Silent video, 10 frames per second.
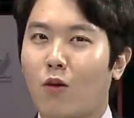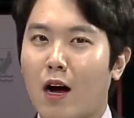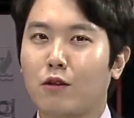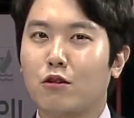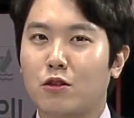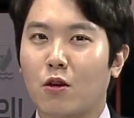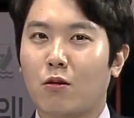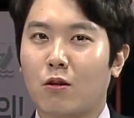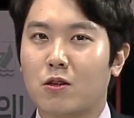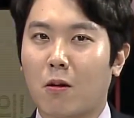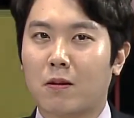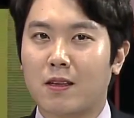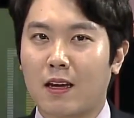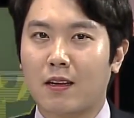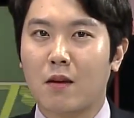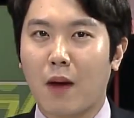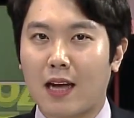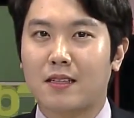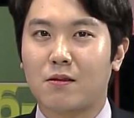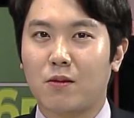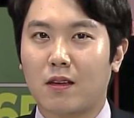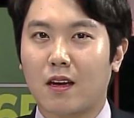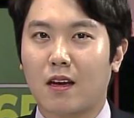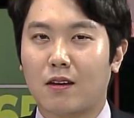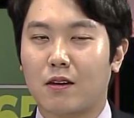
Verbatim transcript: 확률적으로 접근하는 게 맞습니다.